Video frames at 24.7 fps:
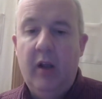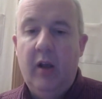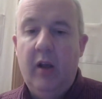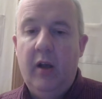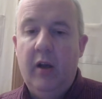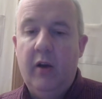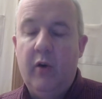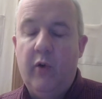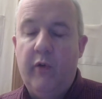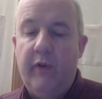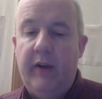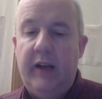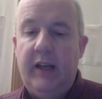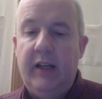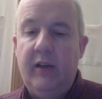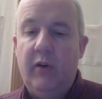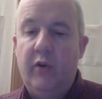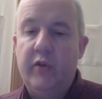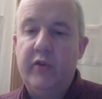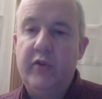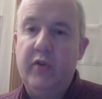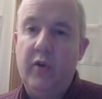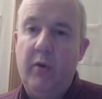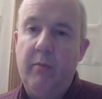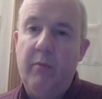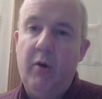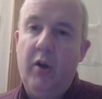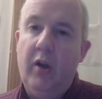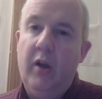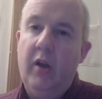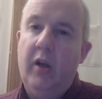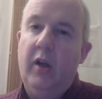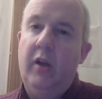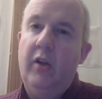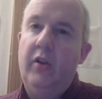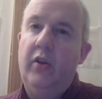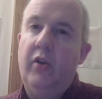On va lire ensemble
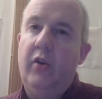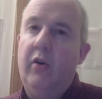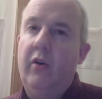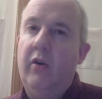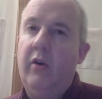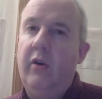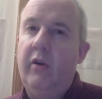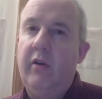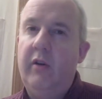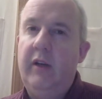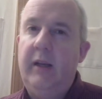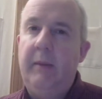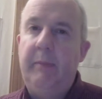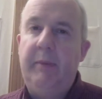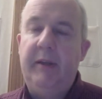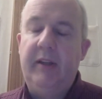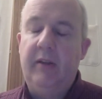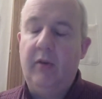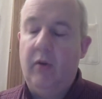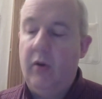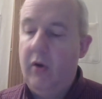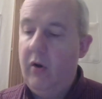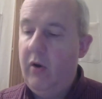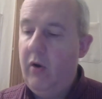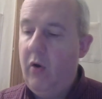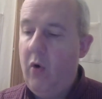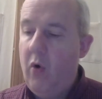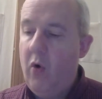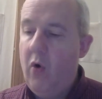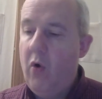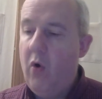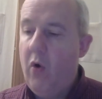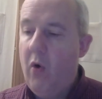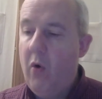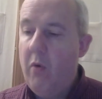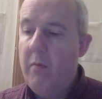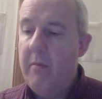dans l'épître
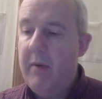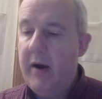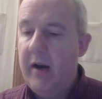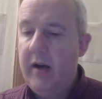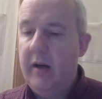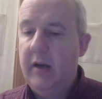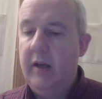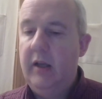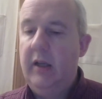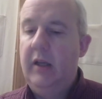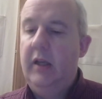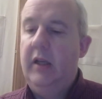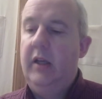aux Romains,